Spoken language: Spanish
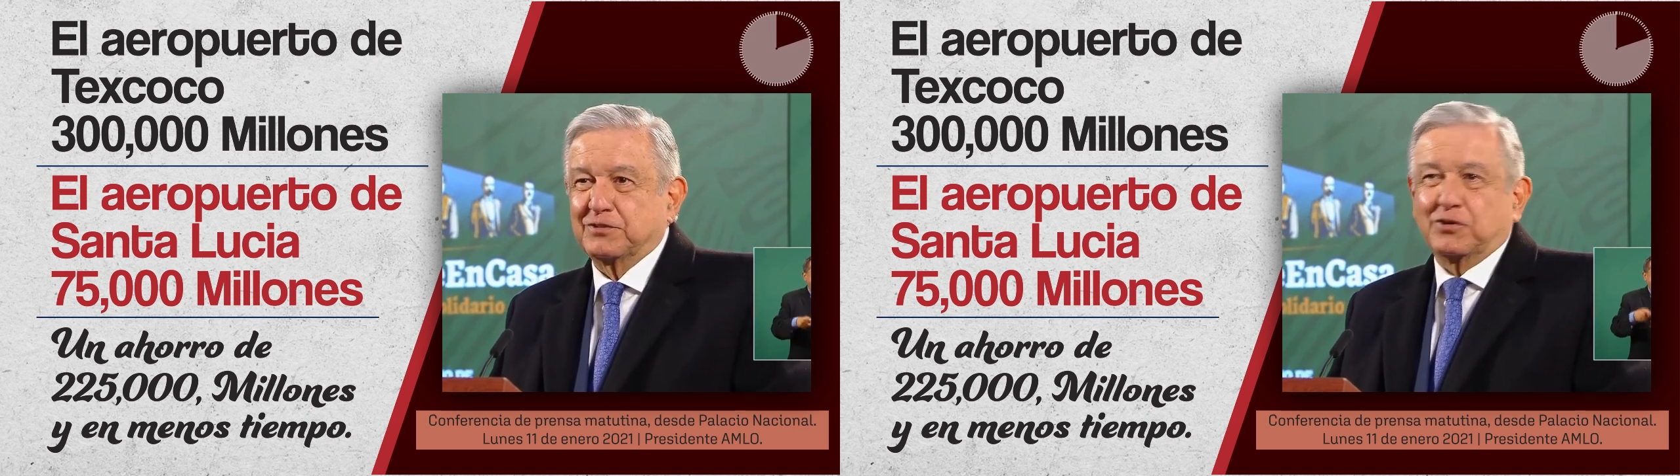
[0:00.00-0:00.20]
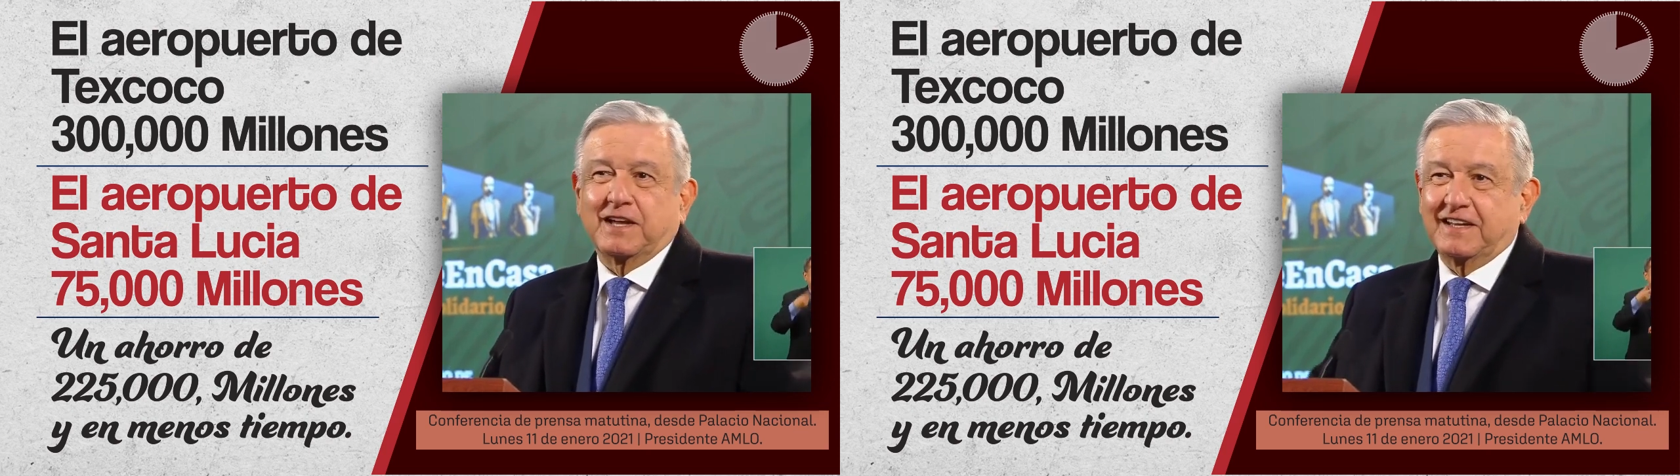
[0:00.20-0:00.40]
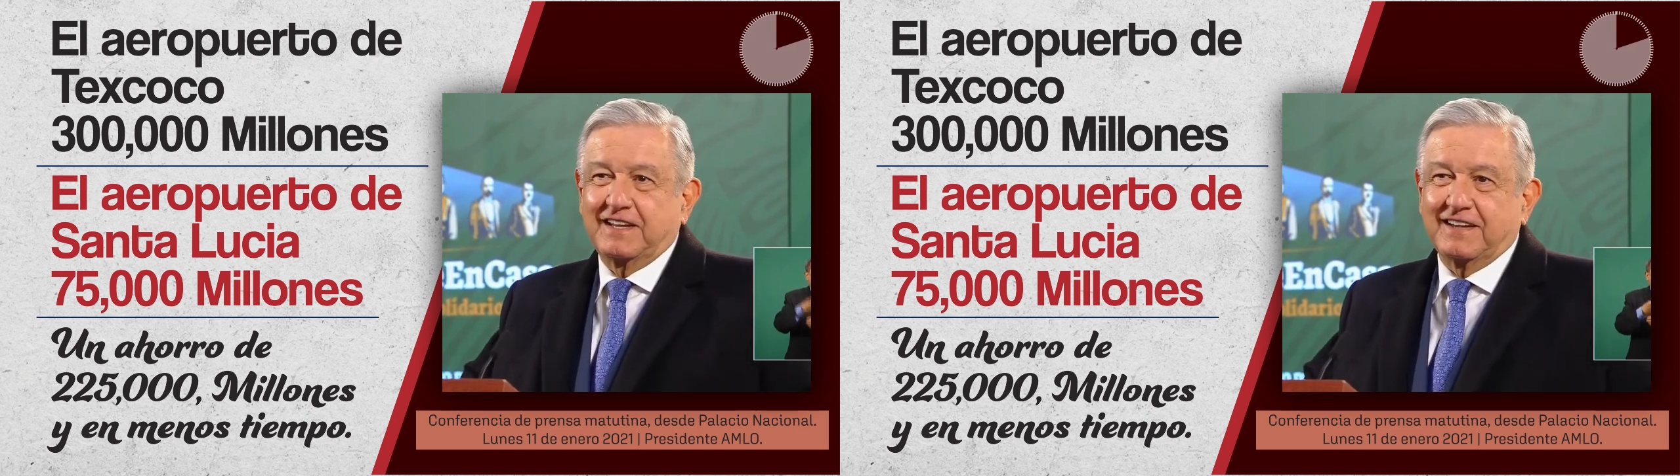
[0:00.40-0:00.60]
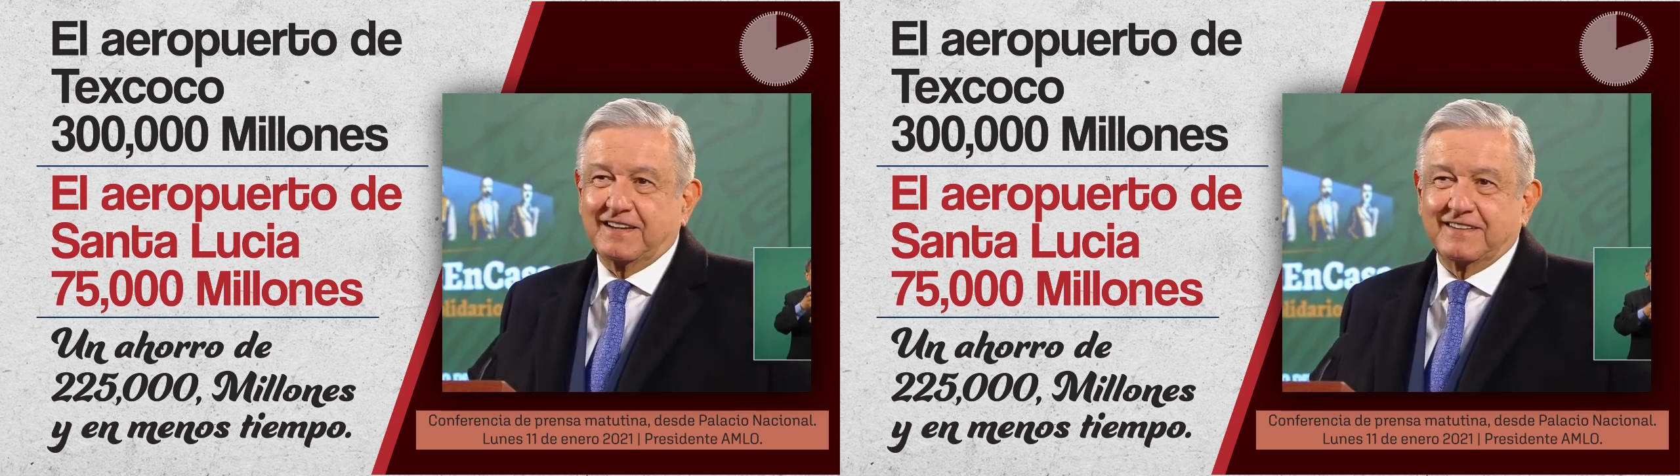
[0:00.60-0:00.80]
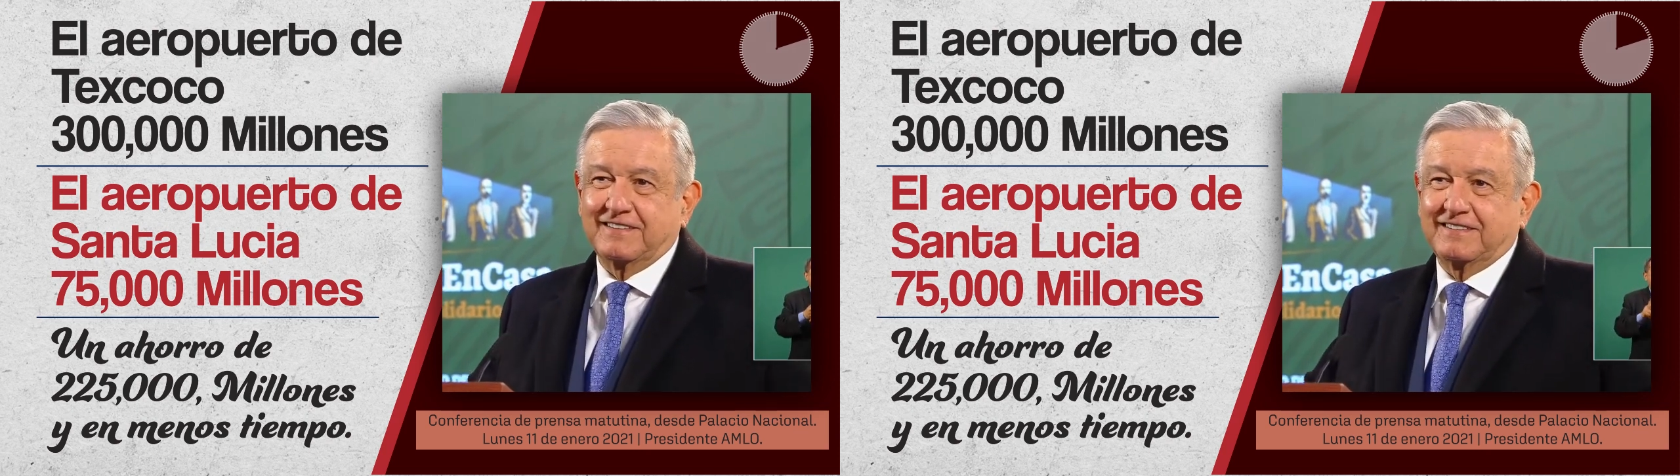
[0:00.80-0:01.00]
No
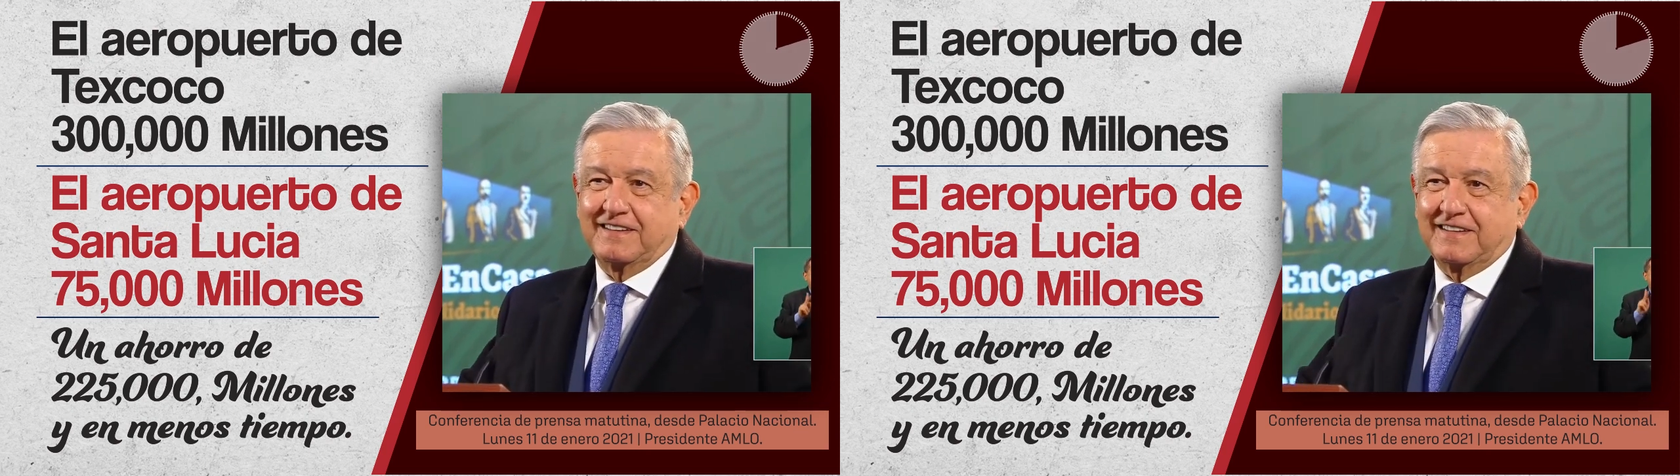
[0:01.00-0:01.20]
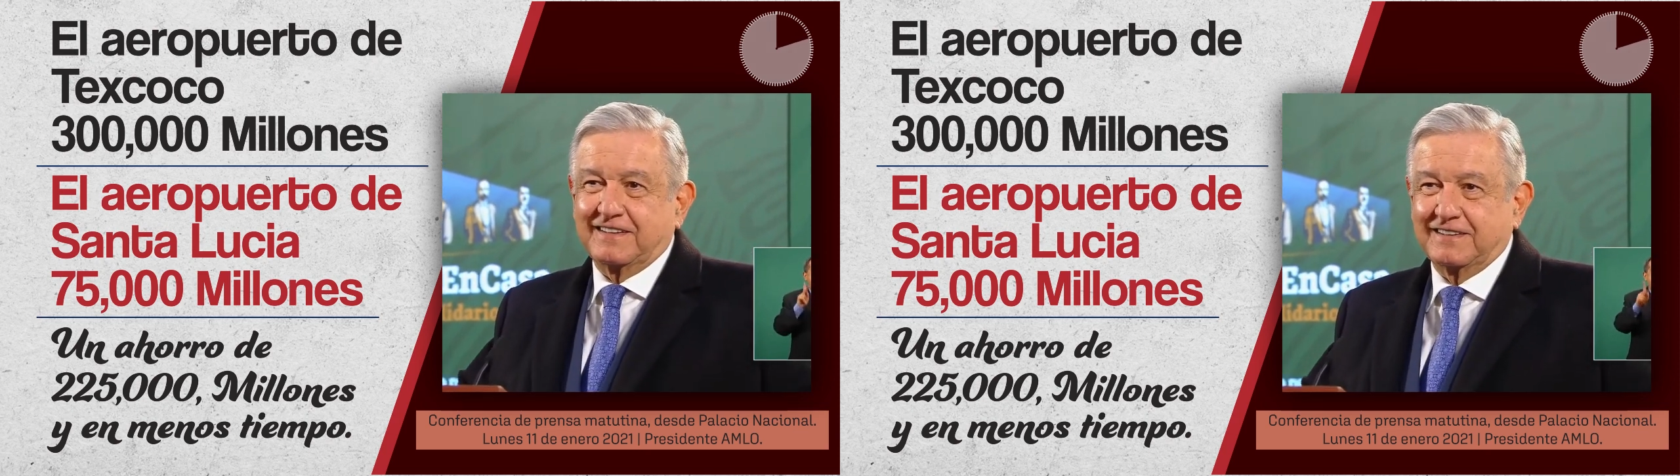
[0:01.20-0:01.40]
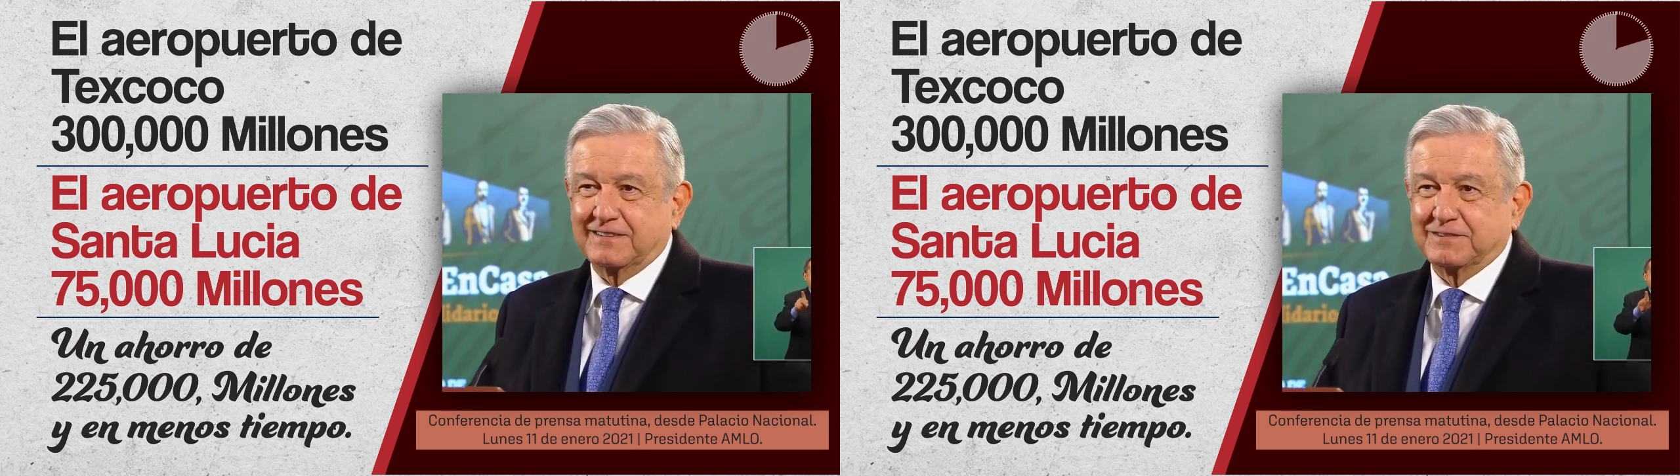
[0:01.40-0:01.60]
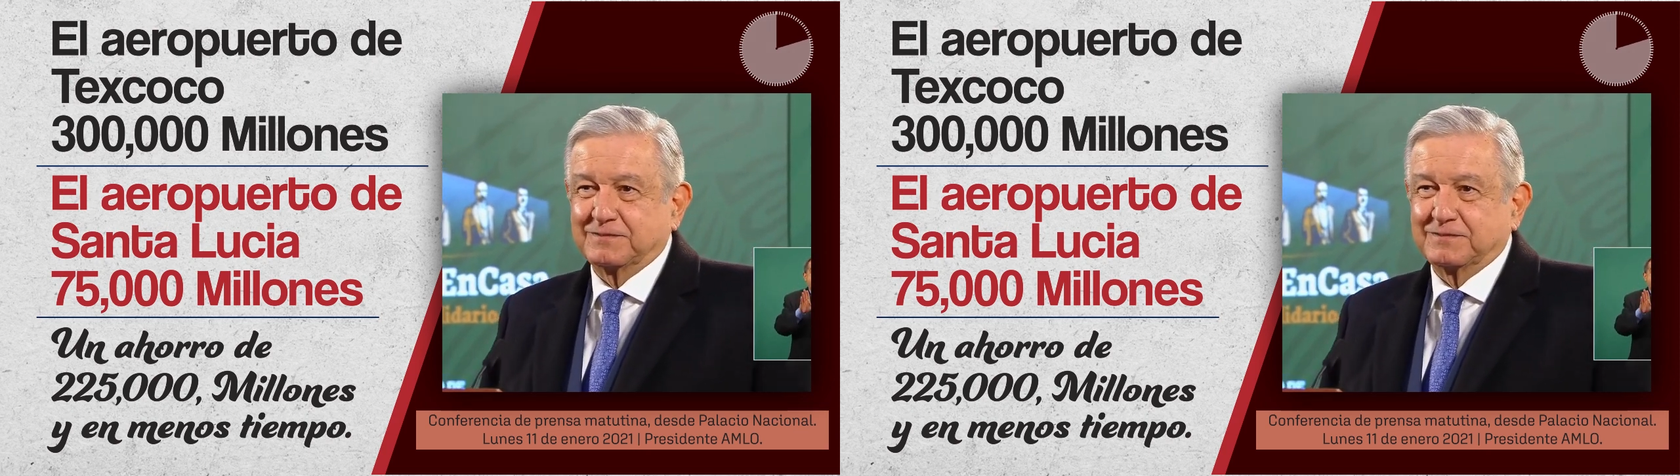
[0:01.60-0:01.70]
querían que se hicieran.